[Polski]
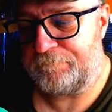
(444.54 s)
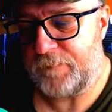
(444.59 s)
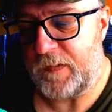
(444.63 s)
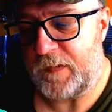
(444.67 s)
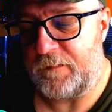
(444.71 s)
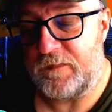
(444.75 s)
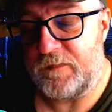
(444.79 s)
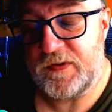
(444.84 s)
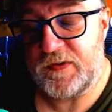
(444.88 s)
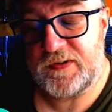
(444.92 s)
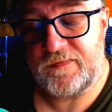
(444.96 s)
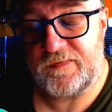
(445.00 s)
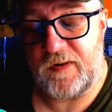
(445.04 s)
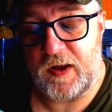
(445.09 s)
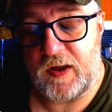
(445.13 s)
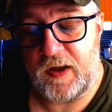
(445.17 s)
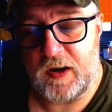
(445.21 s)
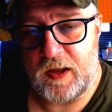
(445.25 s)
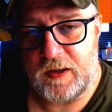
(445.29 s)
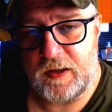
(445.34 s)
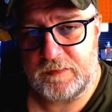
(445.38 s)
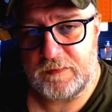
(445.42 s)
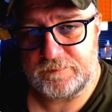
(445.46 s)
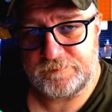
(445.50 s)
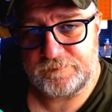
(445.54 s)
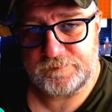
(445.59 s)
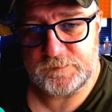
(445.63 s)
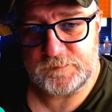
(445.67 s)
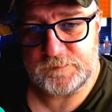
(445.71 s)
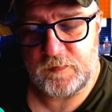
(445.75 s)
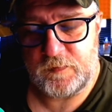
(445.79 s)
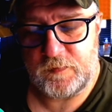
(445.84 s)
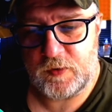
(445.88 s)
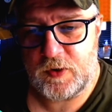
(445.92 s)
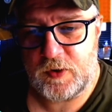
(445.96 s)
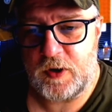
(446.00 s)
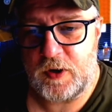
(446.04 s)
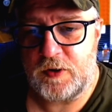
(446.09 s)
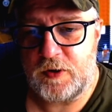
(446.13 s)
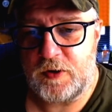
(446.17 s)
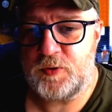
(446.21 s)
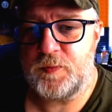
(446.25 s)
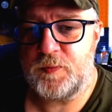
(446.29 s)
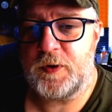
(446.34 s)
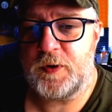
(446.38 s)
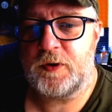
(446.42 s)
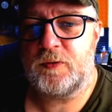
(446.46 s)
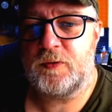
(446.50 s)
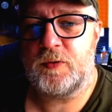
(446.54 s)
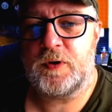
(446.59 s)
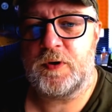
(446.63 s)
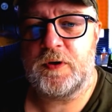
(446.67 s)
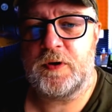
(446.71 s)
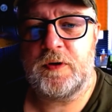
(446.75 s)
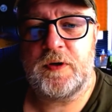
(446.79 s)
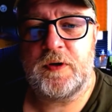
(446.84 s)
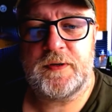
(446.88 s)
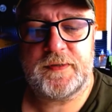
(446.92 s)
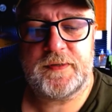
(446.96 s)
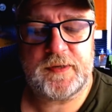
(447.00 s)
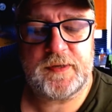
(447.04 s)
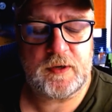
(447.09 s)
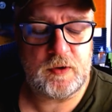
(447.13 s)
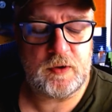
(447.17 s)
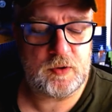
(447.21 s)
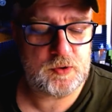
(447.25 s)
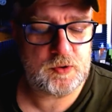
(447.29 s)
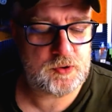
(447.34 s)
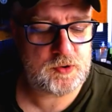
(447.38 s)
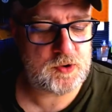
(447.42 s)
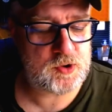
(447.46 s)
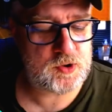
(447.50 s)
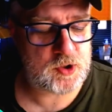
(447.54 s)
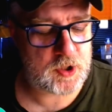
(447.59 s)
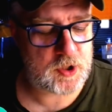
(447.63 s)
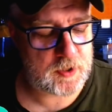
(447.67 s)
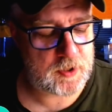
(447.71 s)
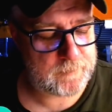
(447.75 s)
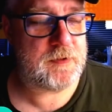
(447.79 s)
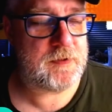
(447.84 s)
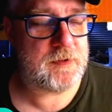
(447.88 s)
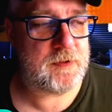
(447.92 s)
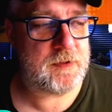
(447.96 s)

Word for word: wyzwala w organizmie, który jest jego nosicielem.